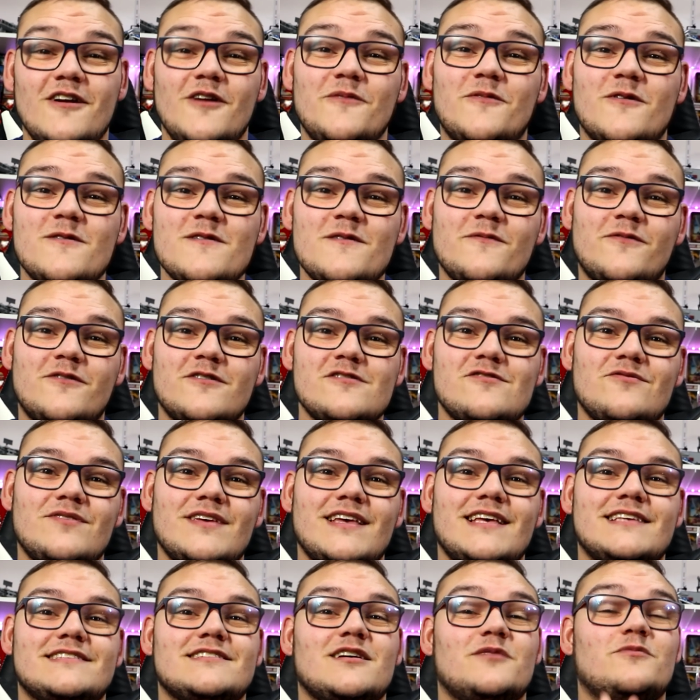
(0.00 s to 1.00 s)
Le premier produit,
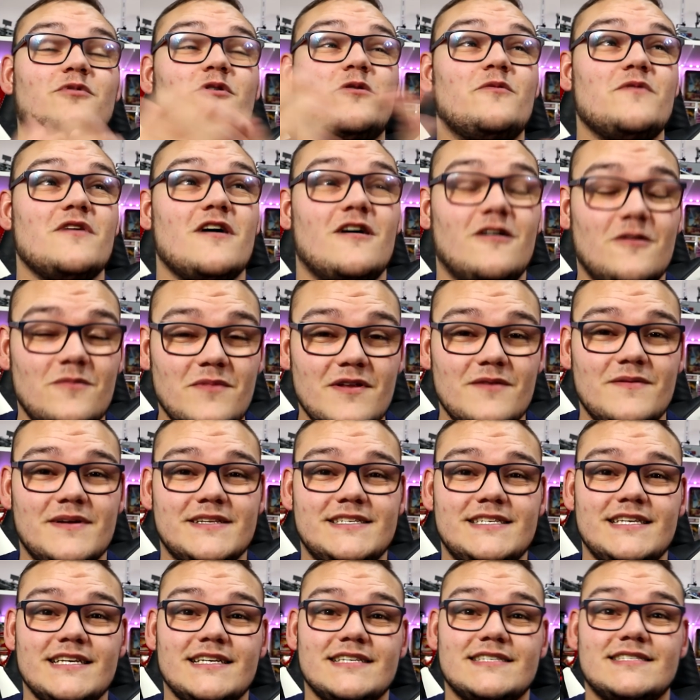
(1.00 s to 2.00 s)
et c'est un produit
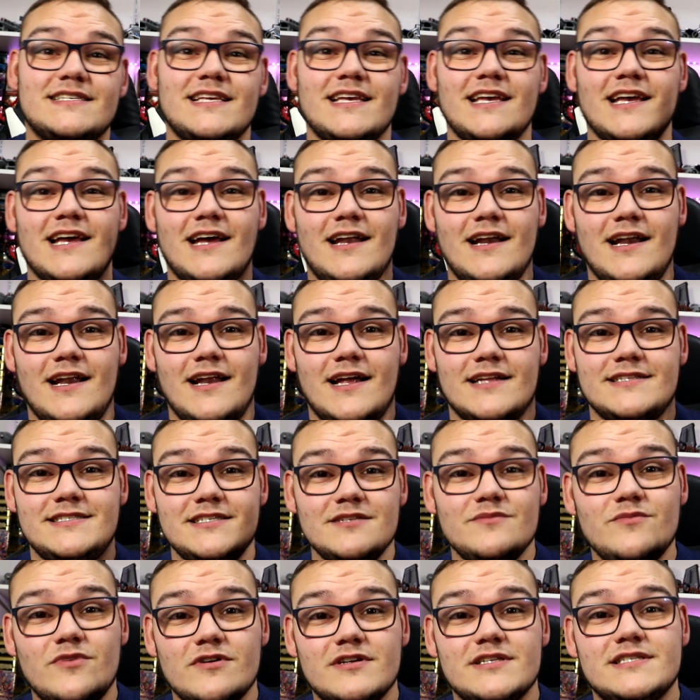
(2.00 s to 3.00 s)
emblématique, c'est la
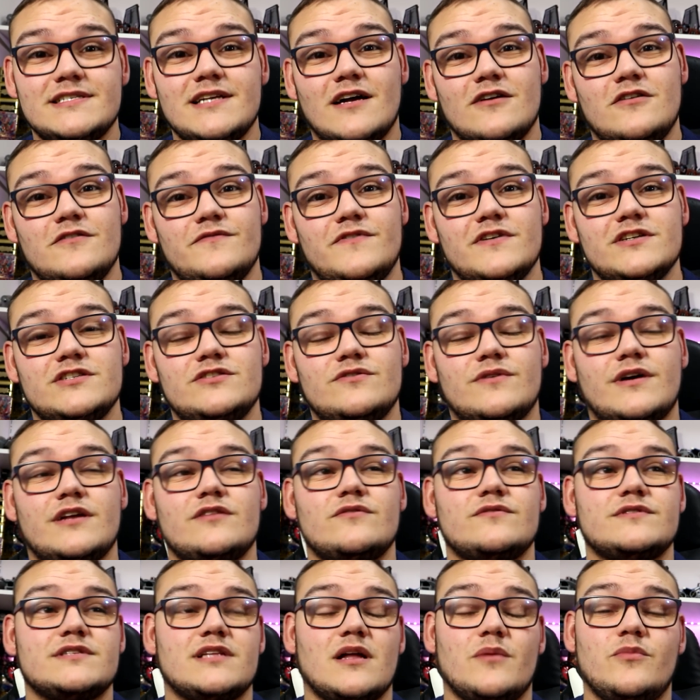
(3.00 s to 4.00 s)
tinbox Sarcophage Doré.
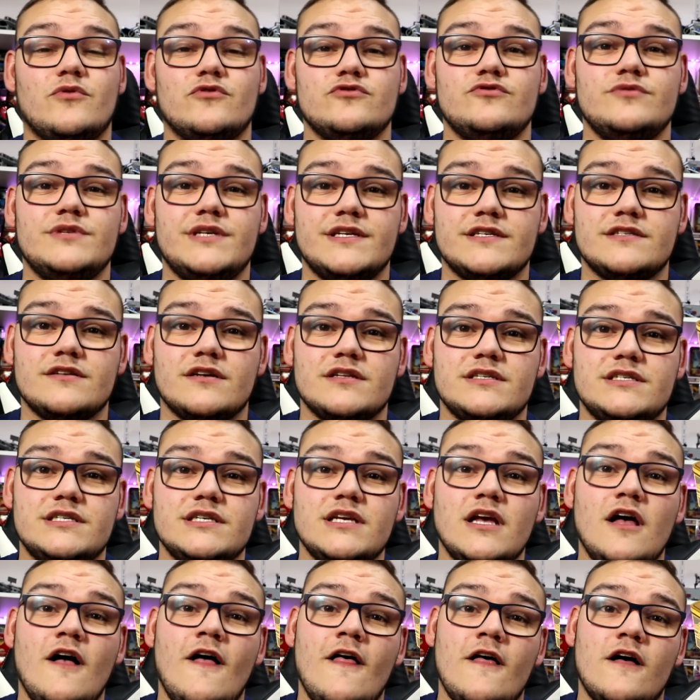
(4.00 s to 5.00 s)
Donc c'est un produit qui est sorti
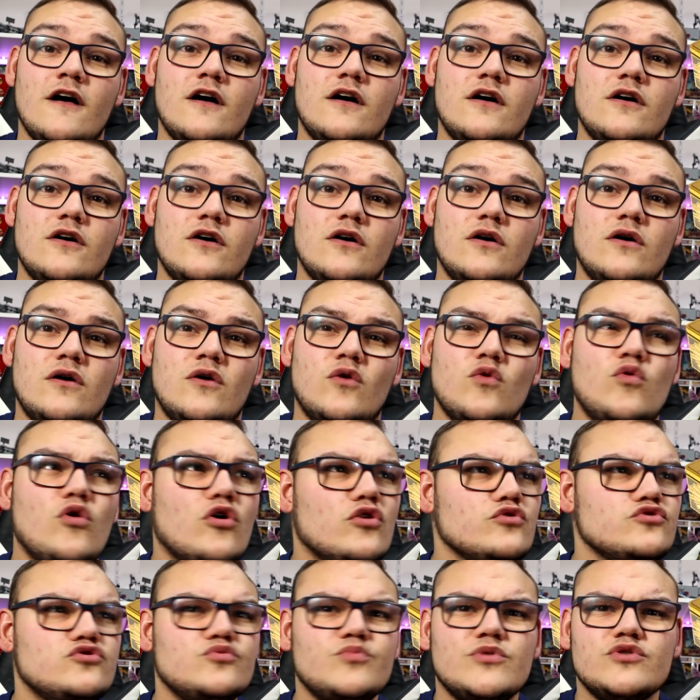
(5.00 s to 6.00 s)
euh, au
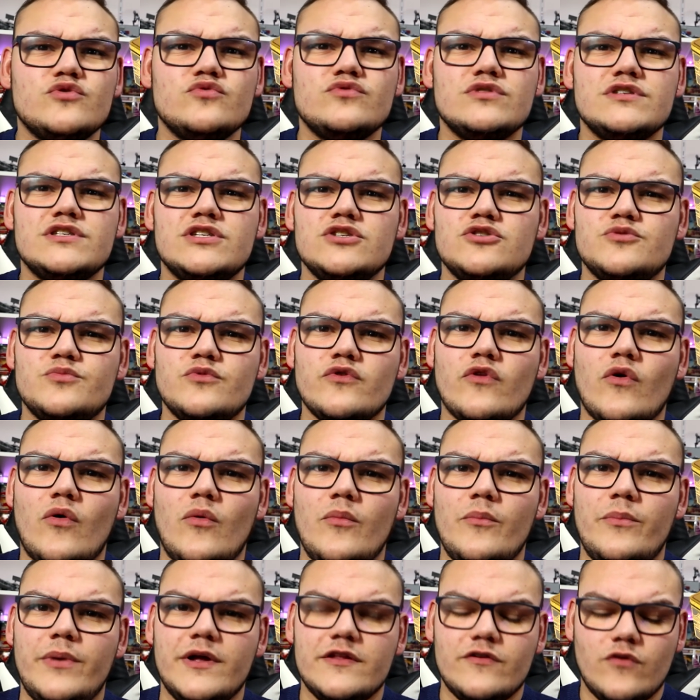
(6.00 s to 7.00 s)
courant du mois d'août, si je me
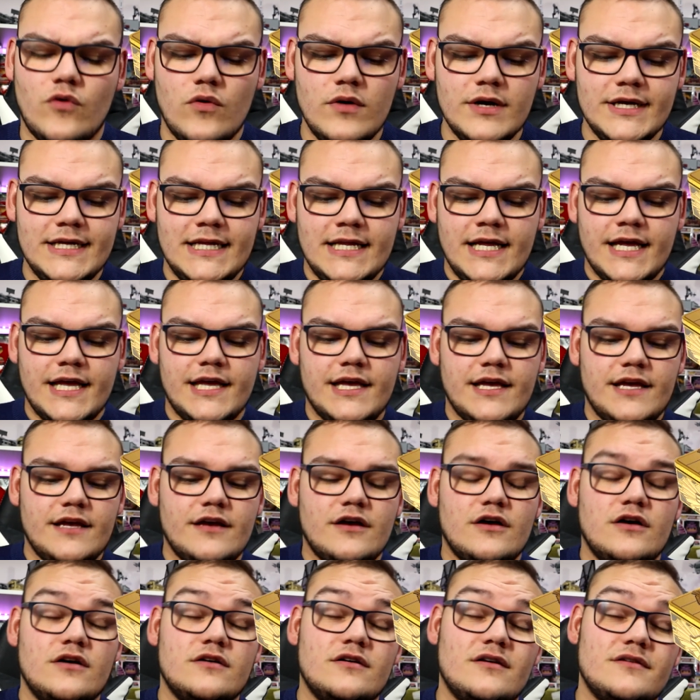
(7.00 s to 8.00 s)
trompe pas trop. Et
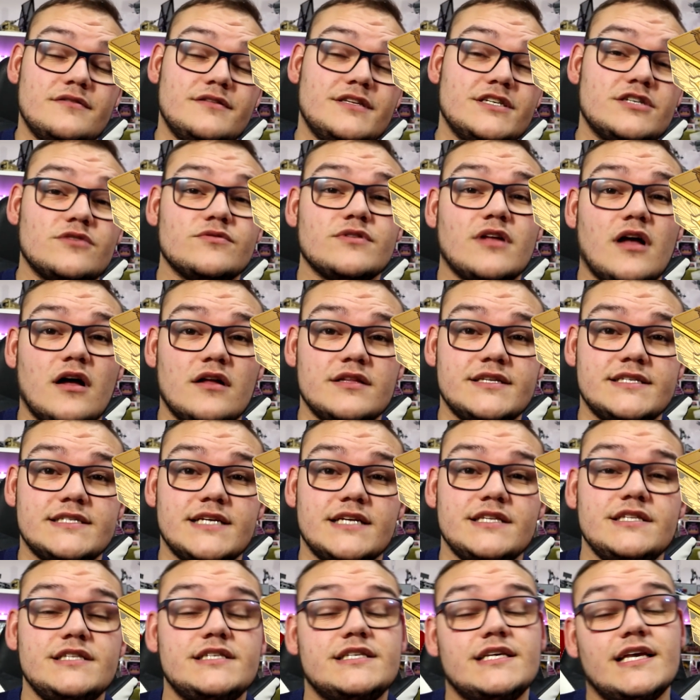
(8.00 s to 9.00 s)
déjà on a un
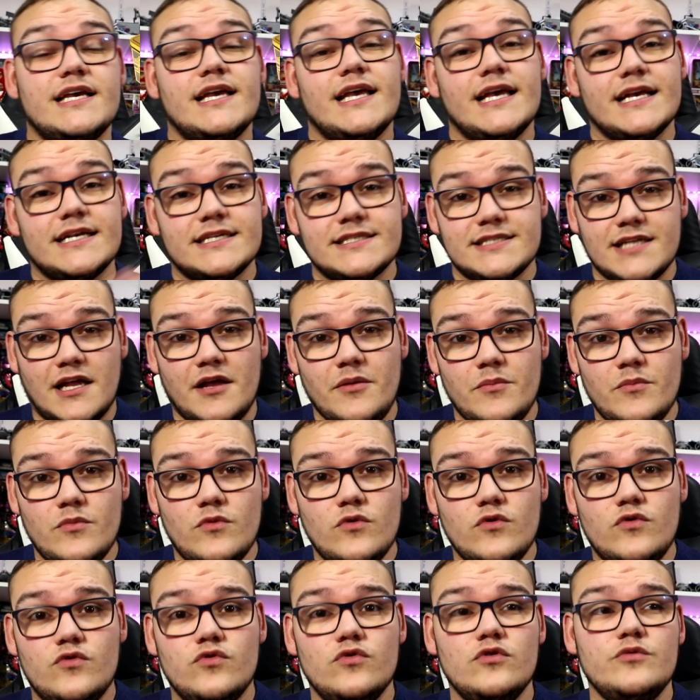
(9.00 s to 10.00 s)
design qui est extrêmement
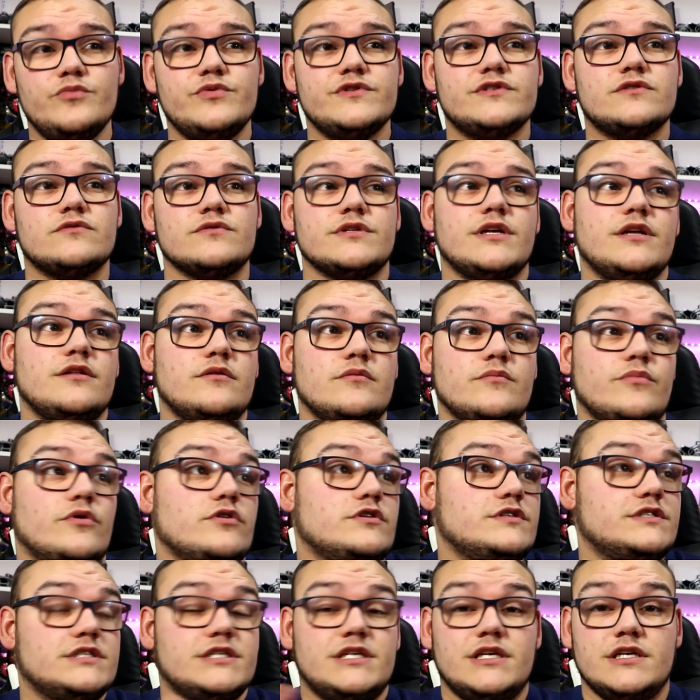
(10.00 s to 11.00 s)
cool puisqu'on a une
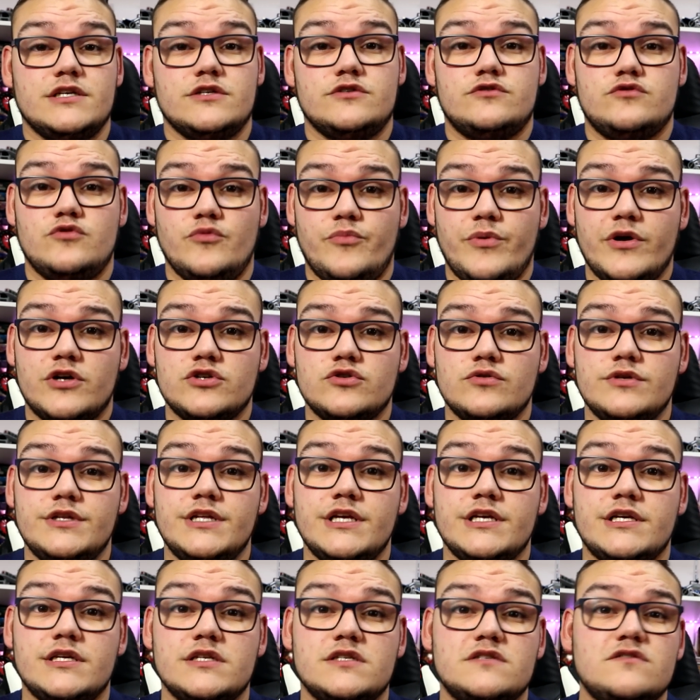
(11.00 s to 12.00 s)
box qui est super jolie
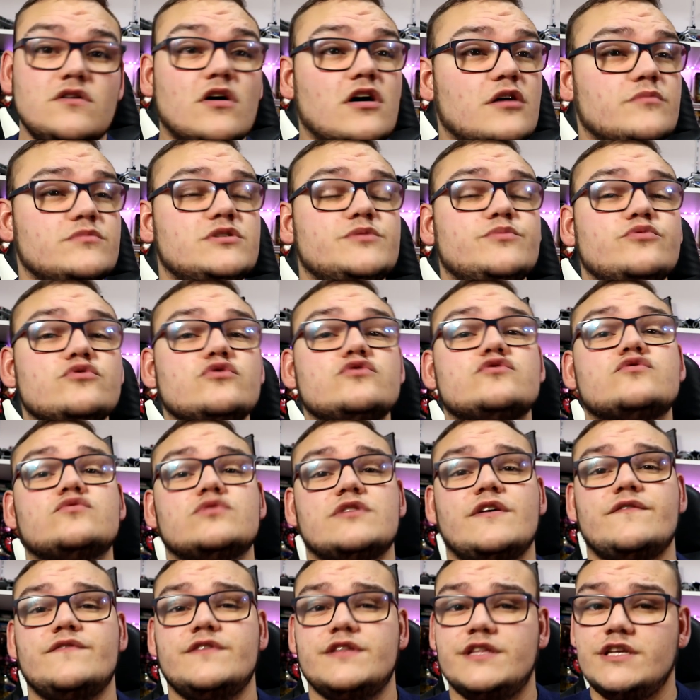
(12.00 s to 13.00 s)
et qui sort un petit peu de ce qu'on
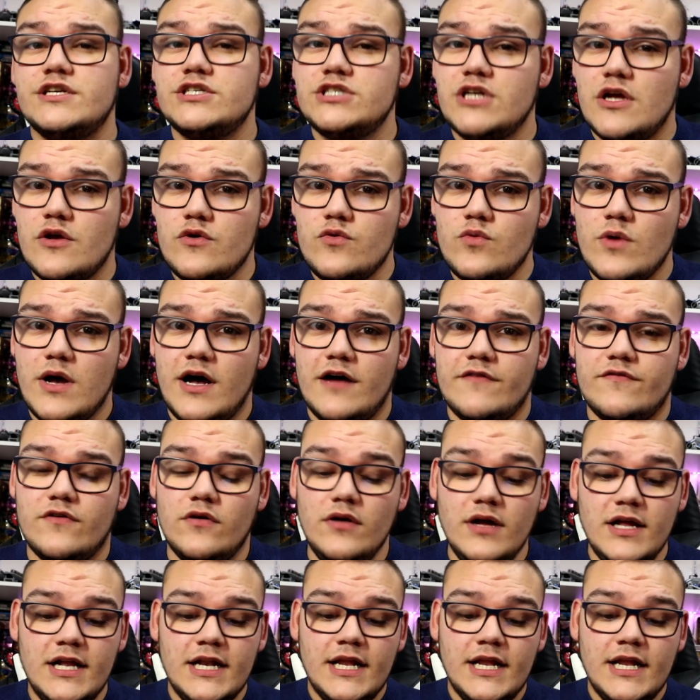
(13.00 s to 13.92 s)
avait déjà eu avant.